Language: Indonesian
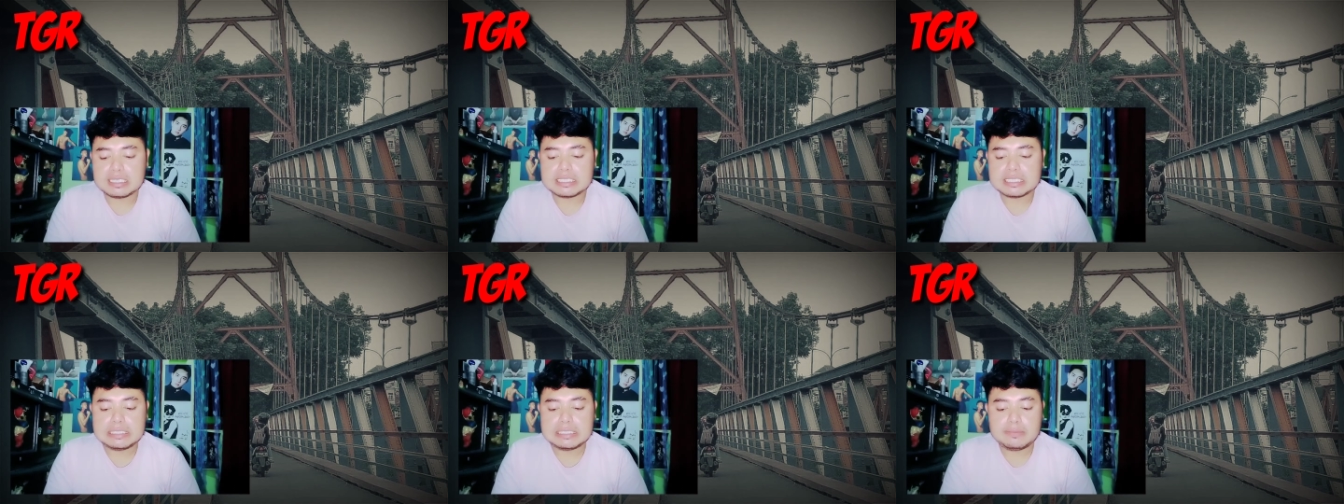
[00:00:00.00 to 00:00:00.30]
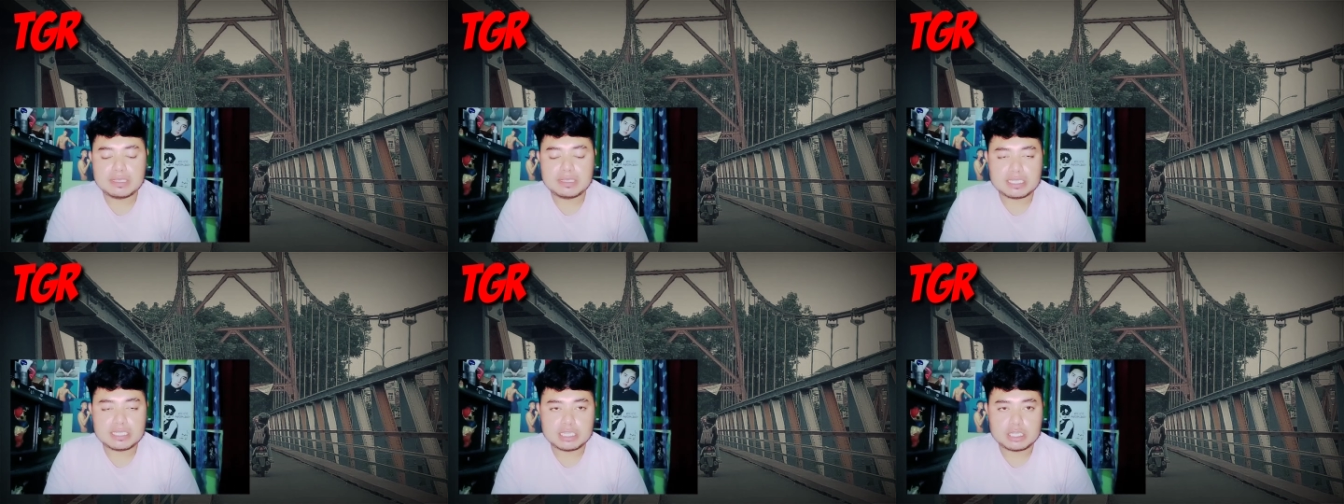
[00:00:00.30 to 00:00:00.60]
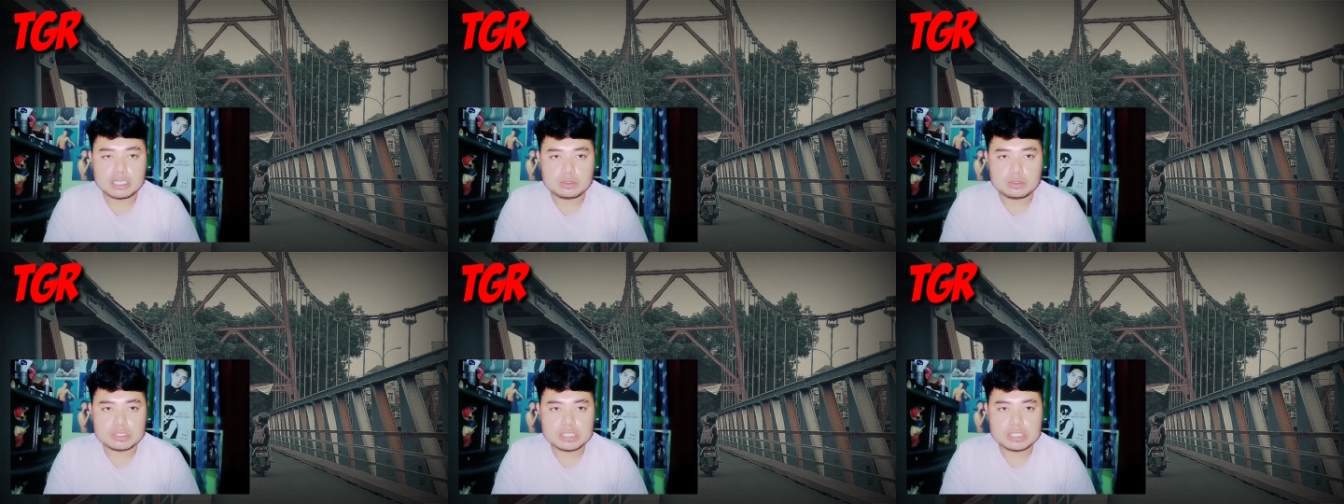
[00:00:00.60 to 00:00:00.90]
Kecamatan
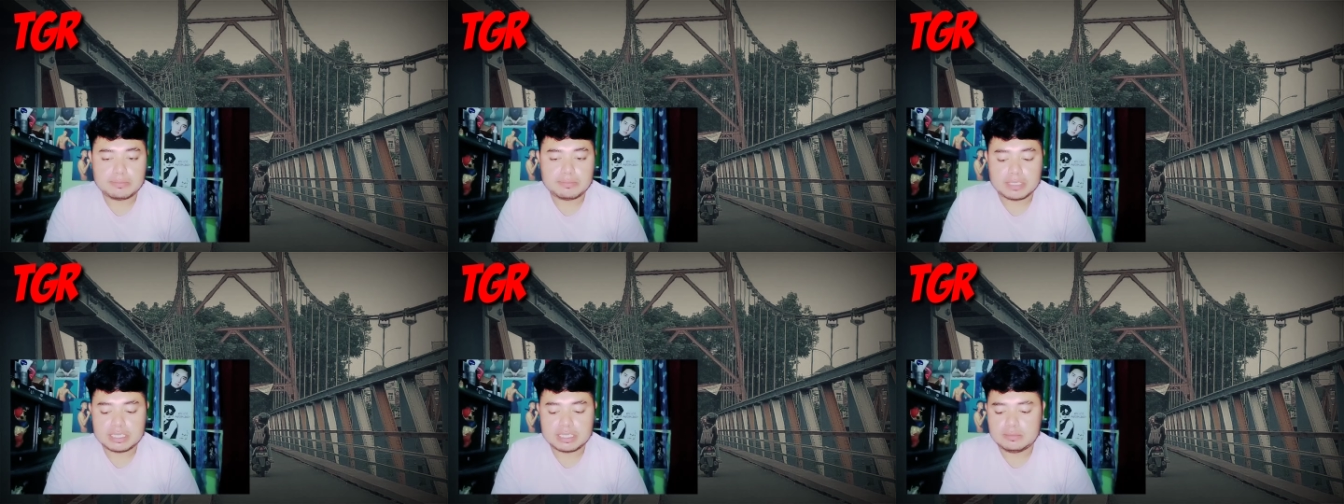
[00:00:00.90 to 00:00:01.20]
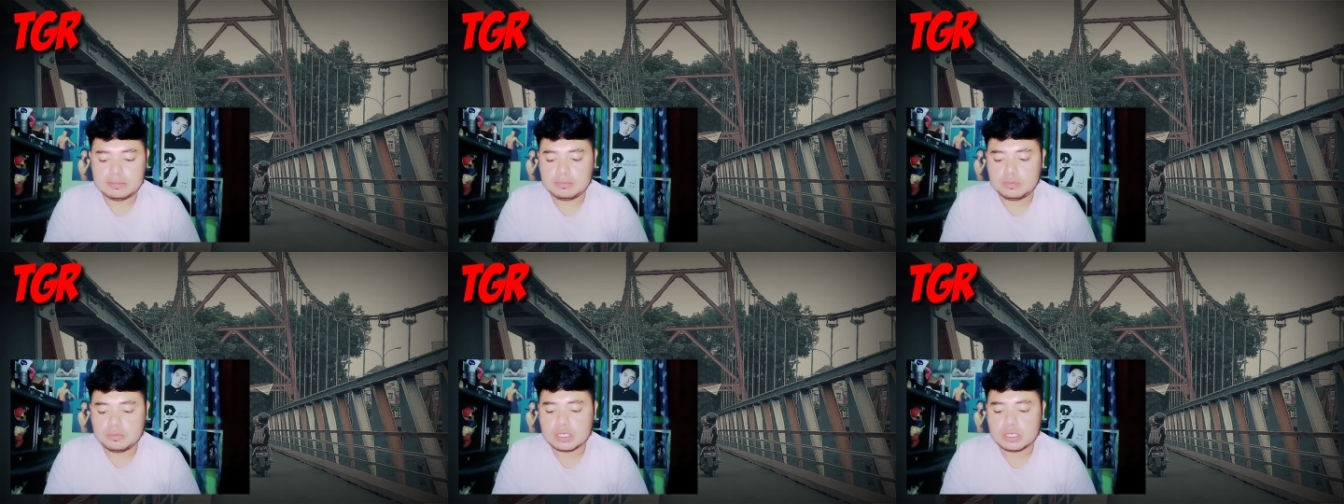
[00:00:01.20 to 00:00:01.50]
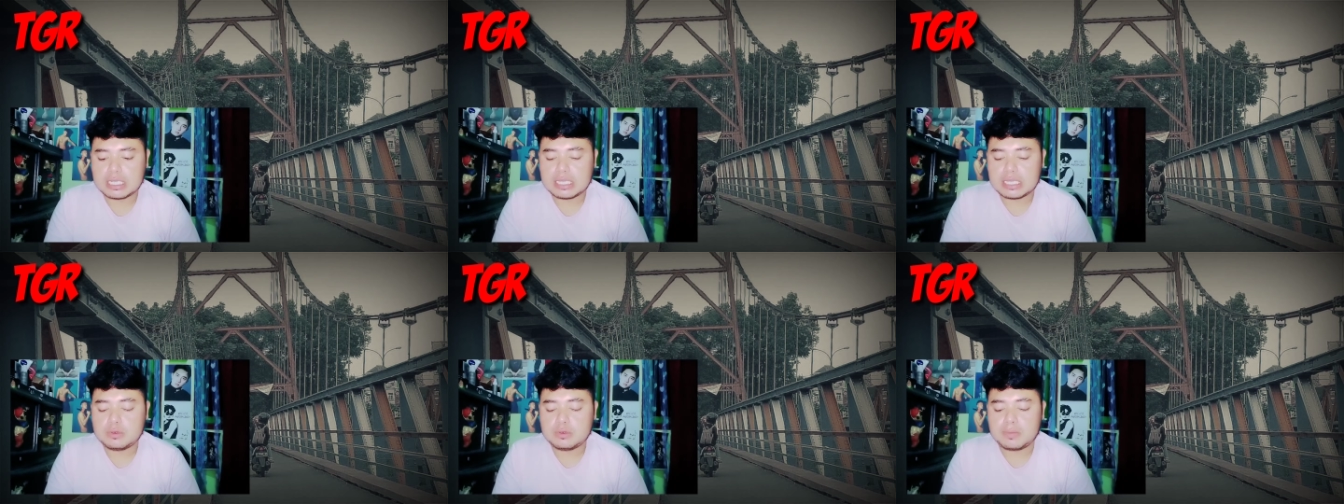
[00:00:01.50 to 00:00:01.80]
Teluk Jambe
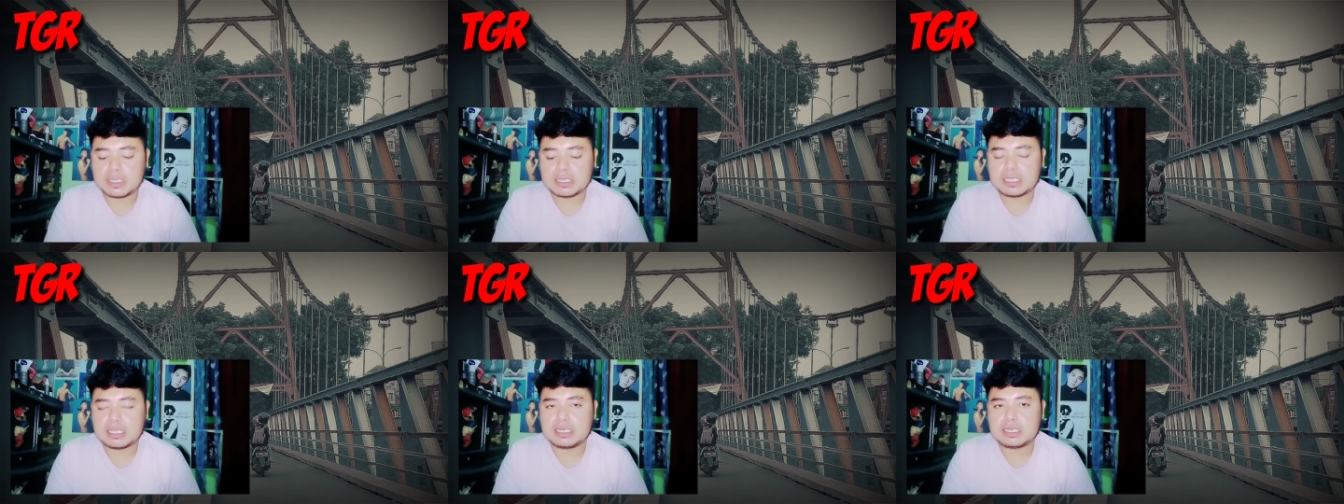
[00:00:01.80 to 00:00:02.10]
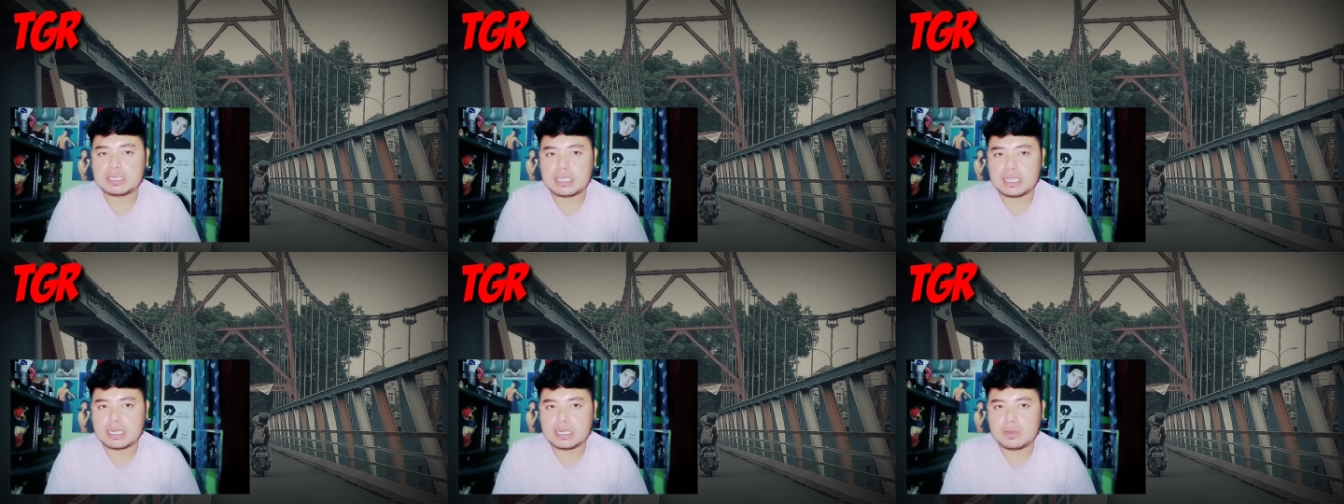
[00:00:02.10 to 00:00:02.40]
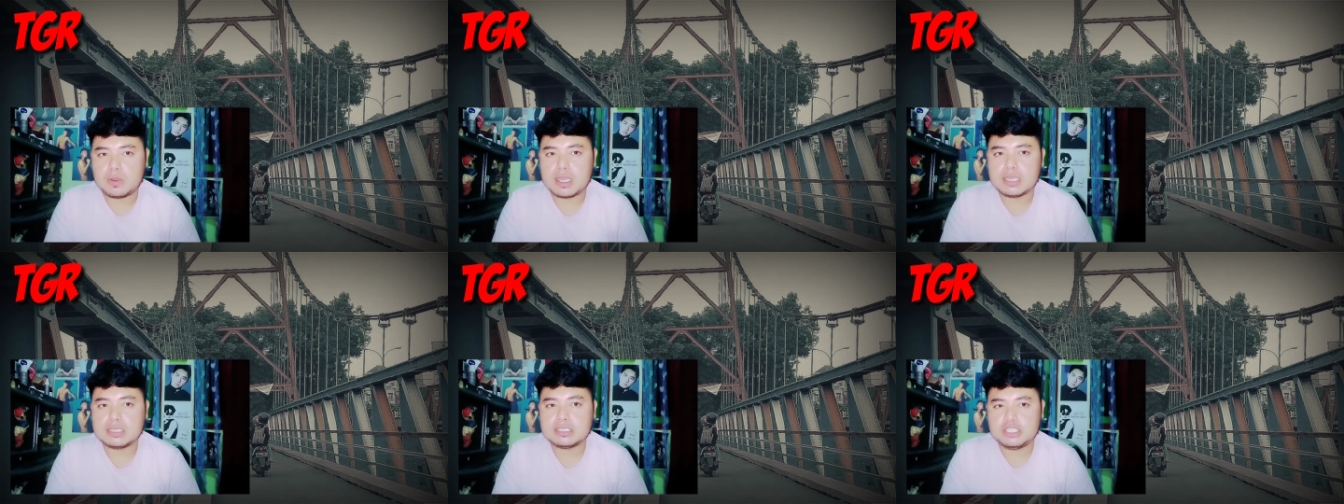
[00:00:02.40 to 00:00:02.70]
Timur, Kabupaten
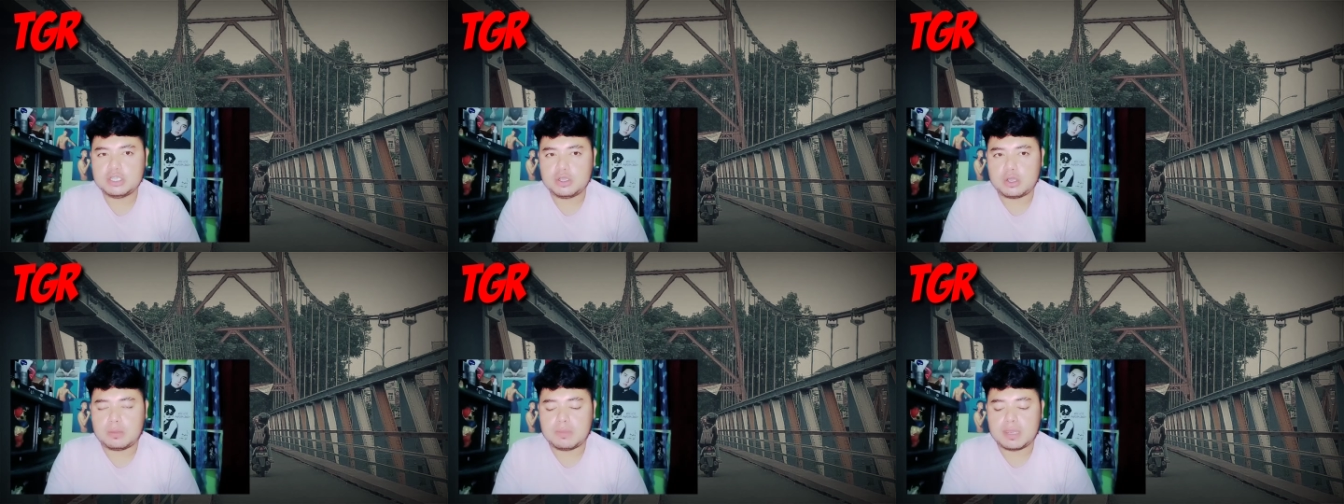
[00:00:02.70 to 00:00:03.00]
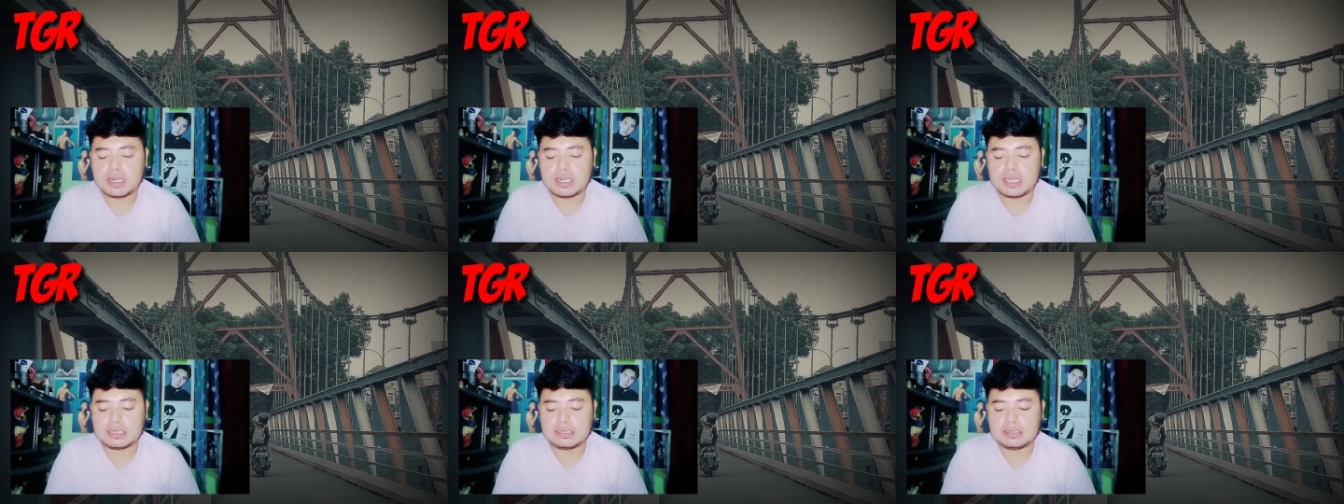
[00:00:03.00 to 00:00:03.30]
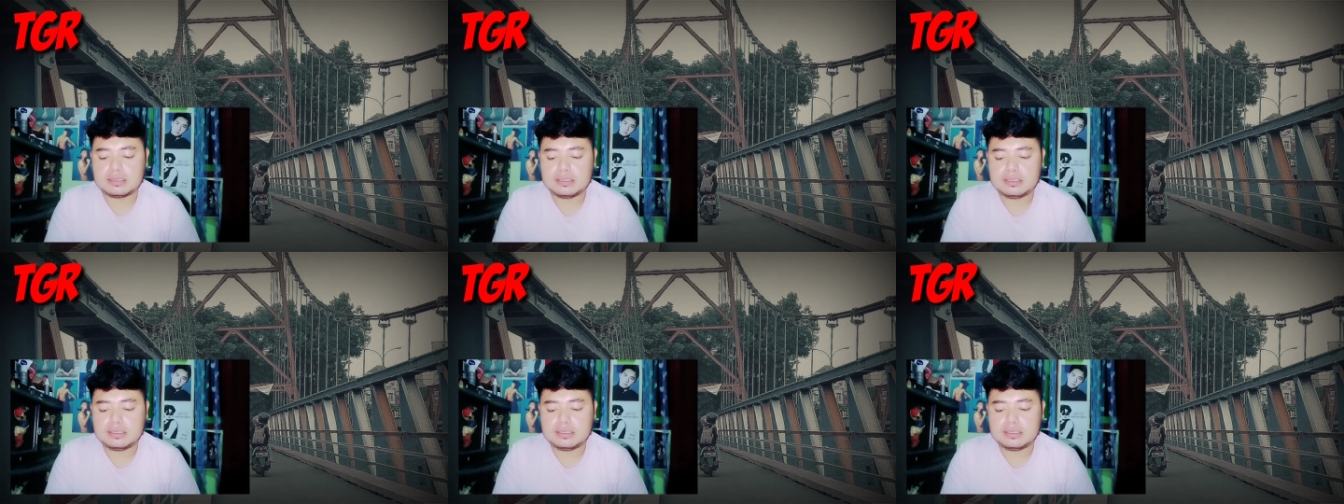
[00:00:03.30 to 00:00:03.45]
Karawang, Jawa Barat.